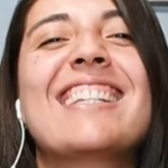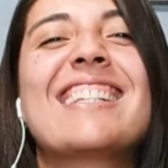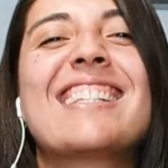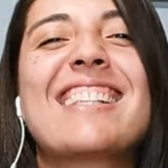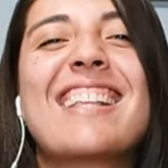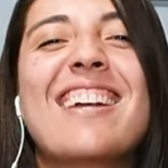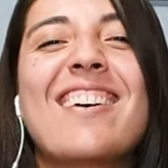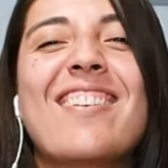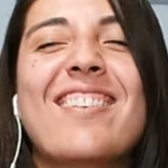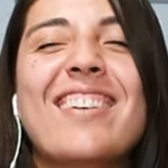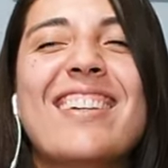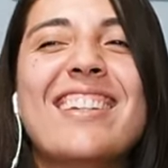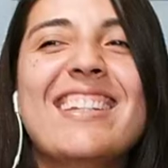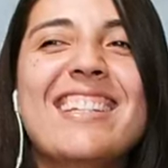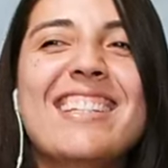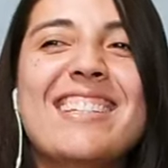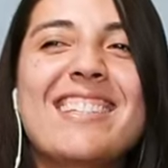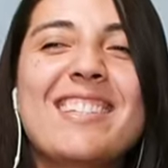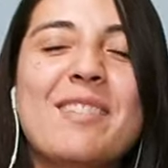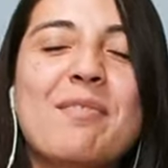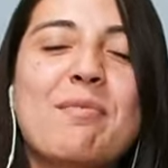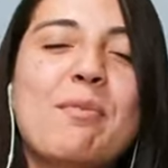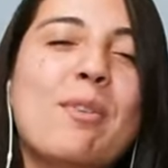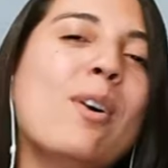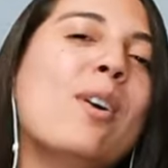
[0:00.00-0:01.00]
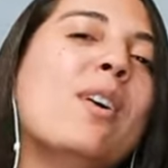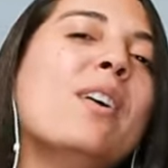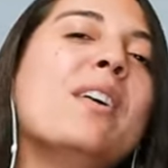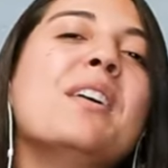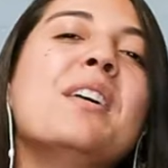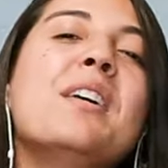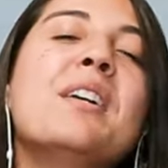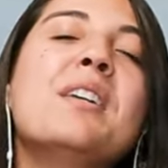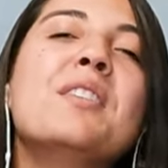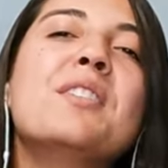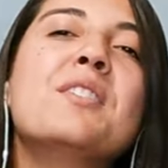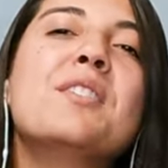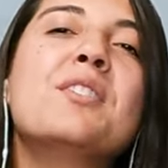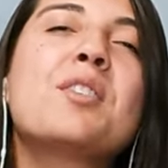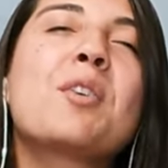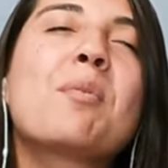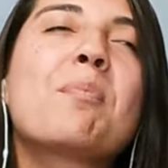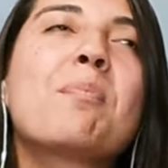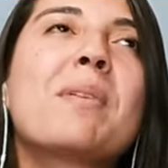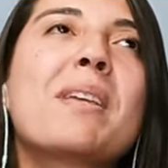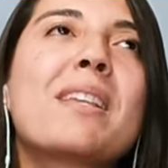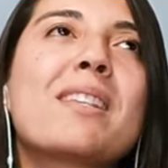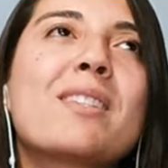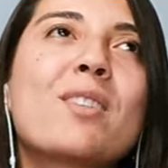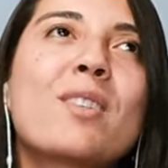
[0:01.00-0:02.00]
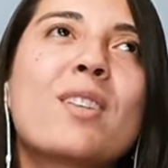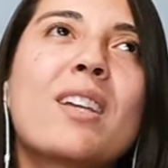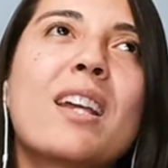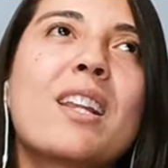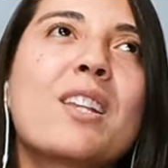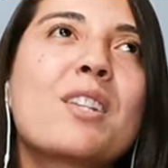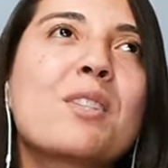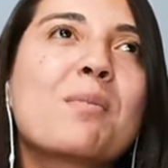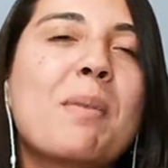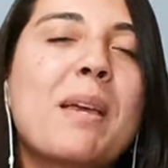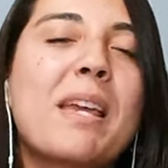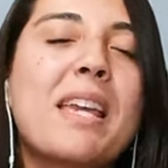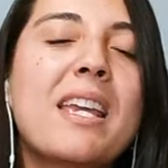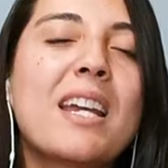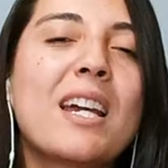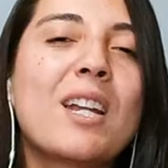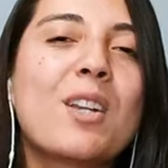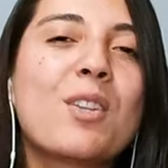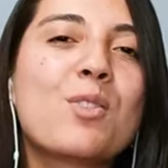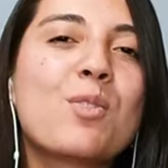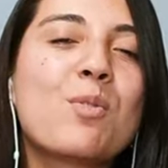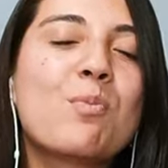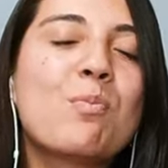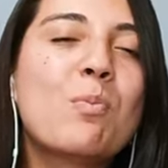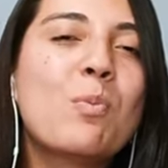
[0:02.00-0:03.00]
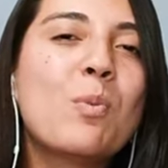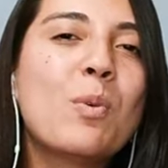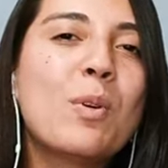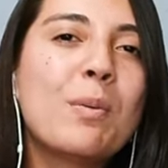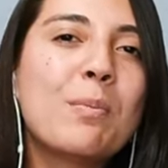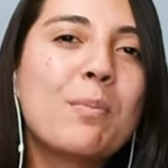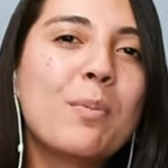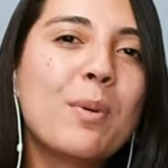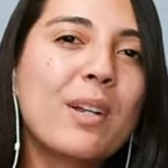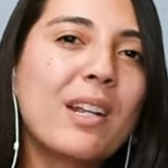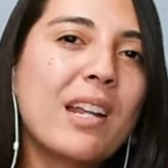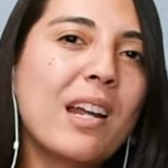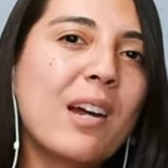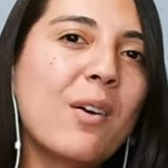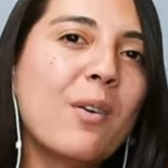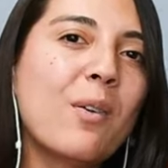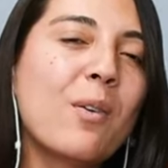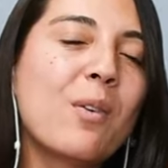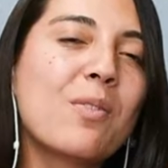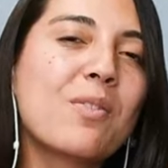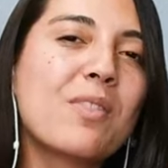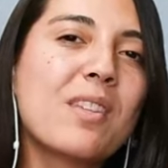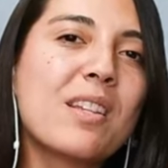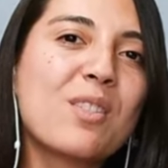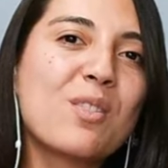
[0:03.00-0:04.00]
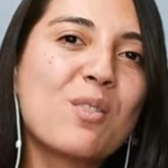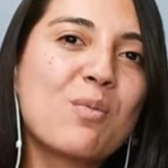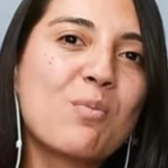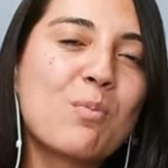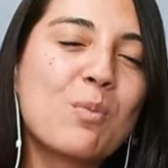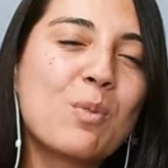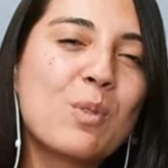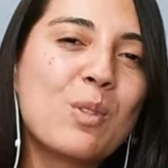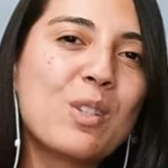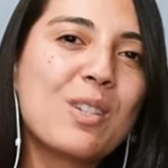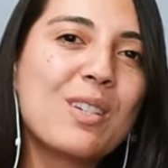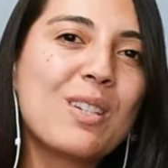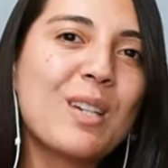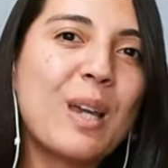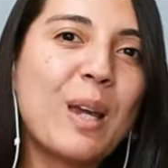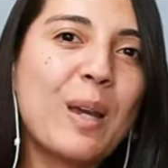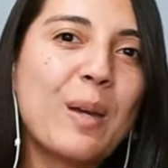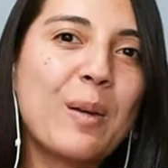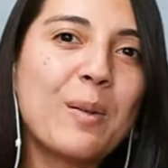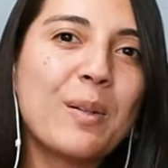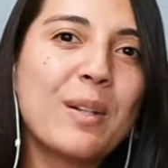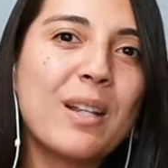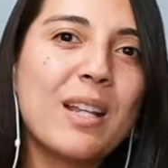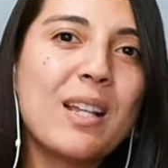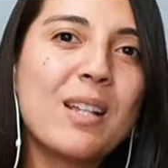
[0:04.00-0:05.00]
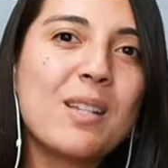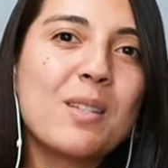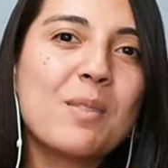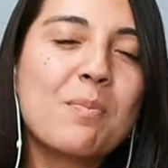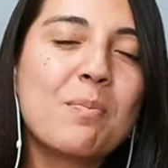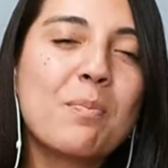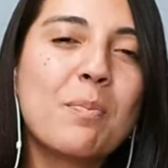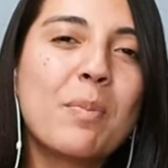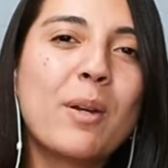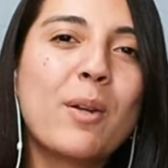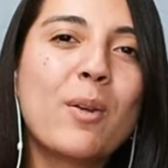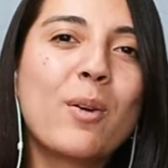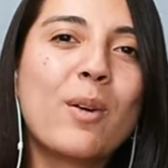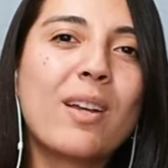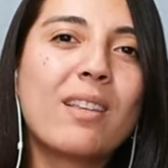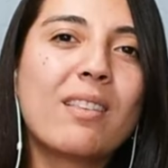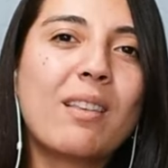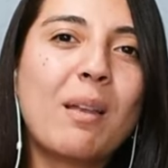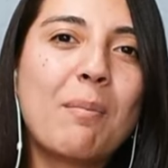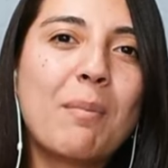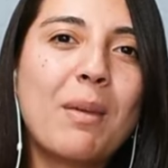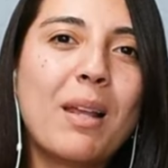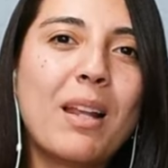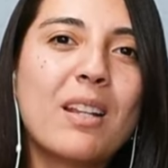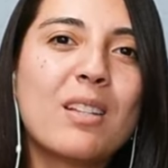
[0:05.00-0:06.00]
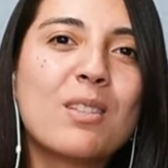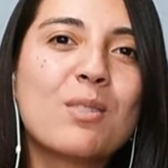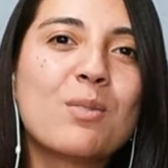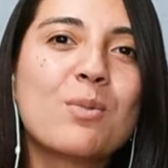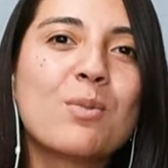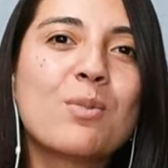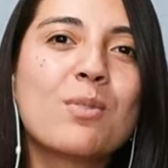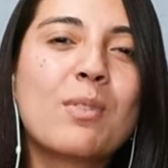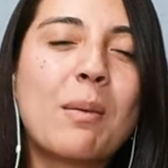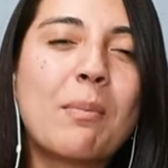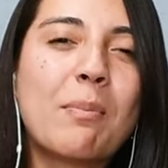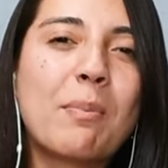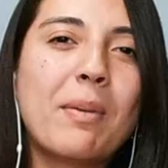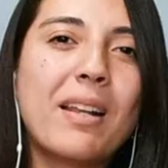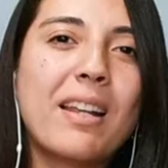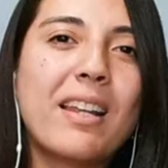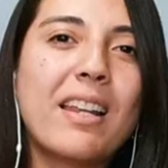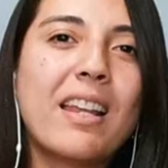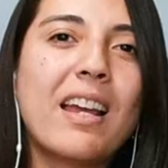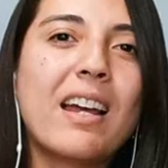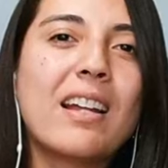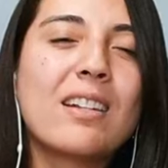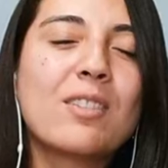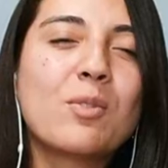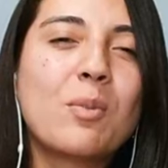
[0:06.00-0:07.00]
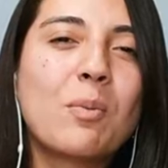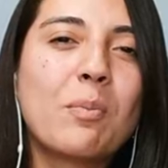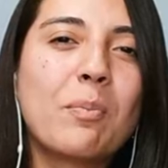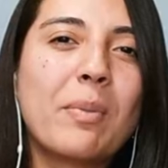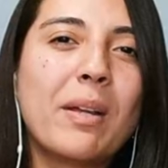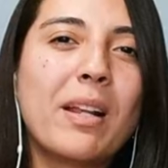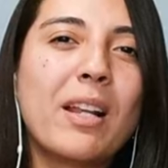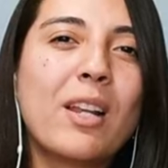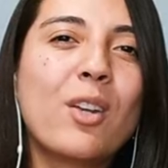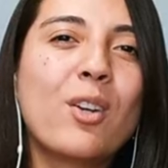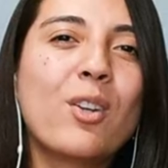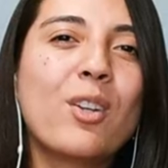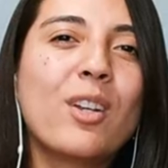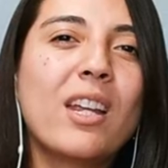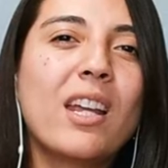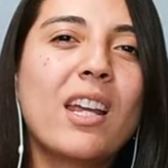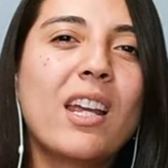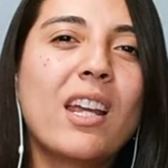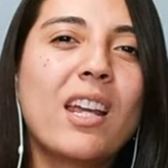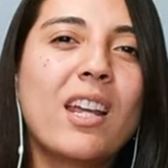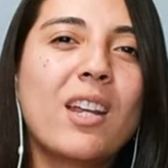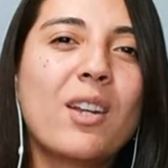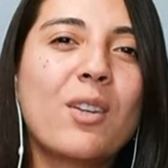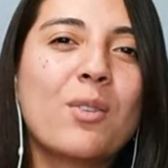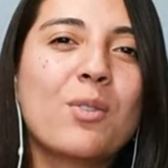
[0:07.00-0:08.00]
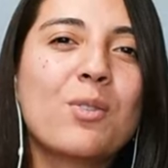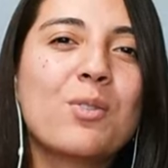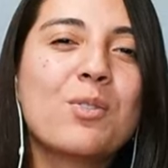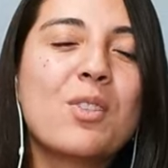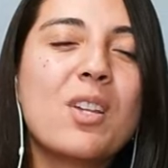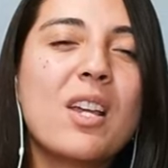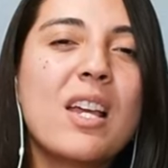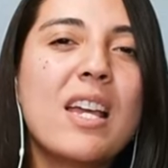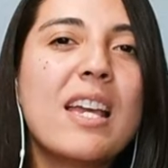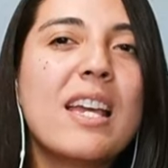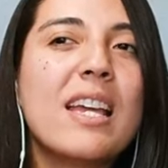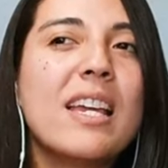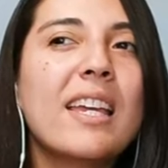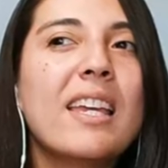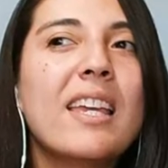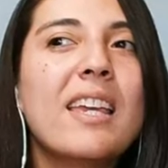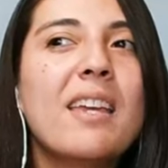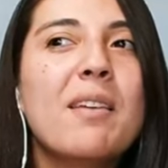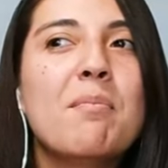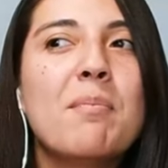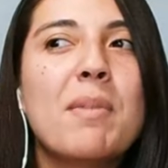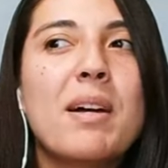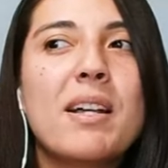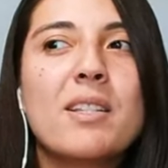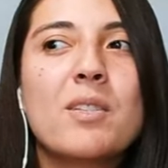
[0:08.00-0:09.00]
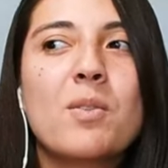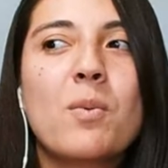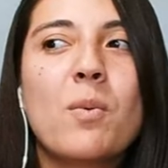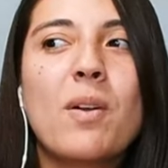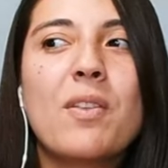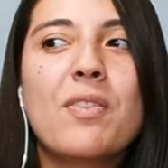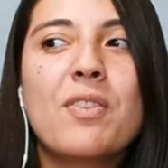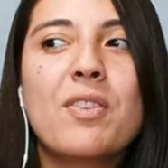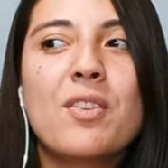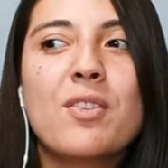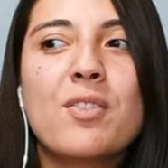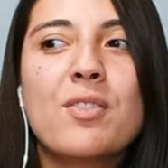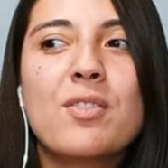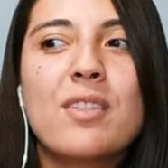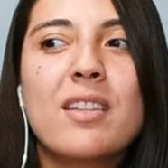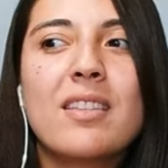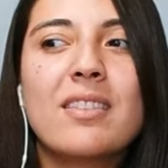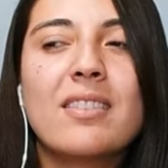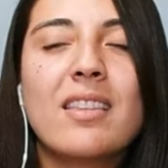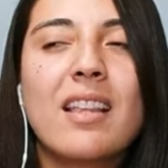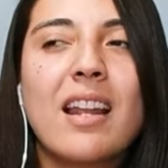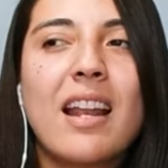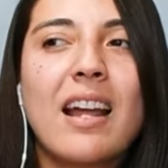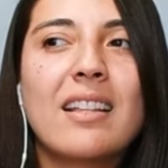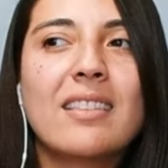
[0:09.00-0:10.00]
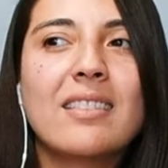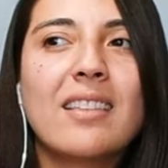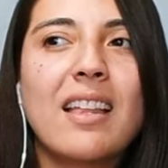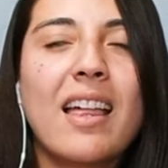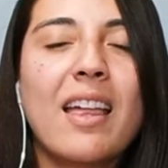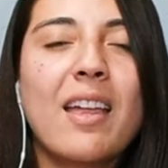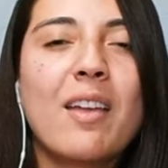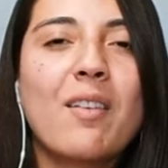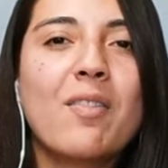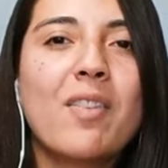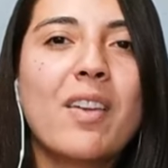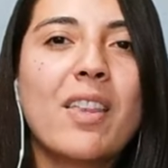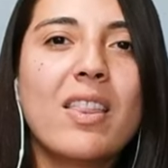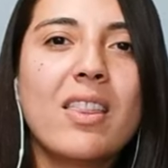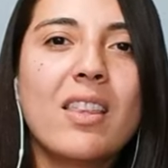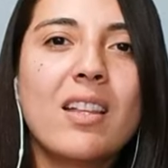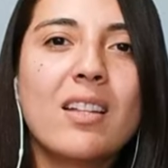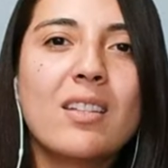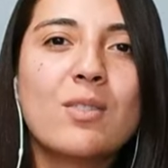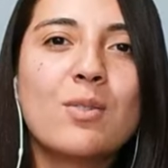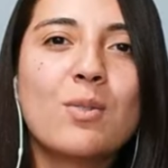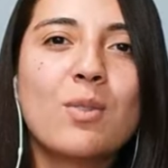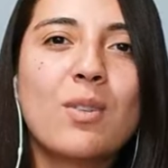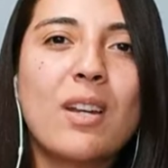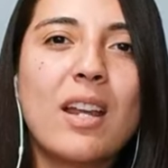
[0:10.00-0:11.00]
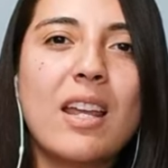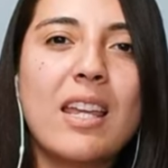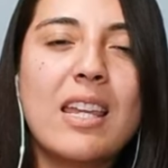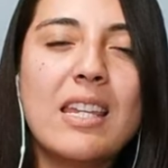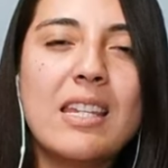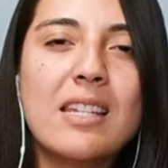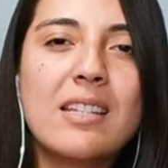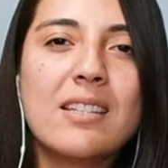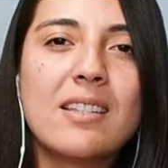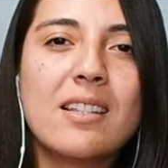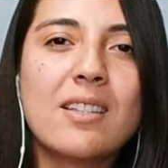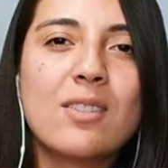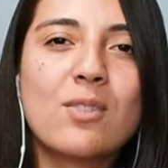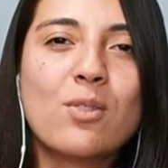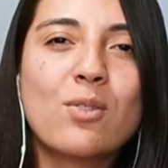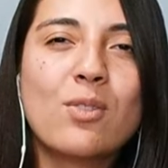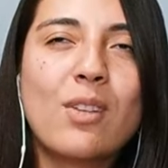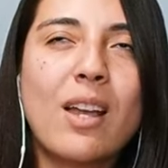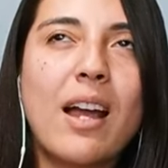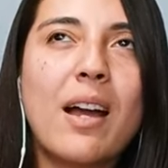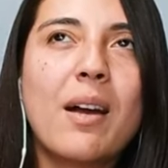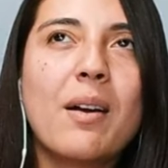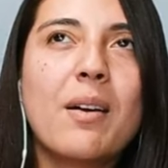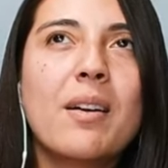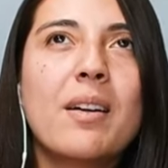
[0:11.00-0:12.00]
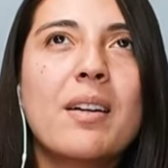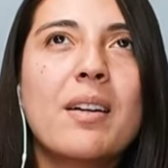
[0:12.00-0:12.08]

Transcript: está buenísimo. Yo pienso que los mexicanos son muy buena onda, son muy chéveres, pero que también les gusta pelear, son peleoneros. Y más cuando se trata de defender sus raíces, o sea,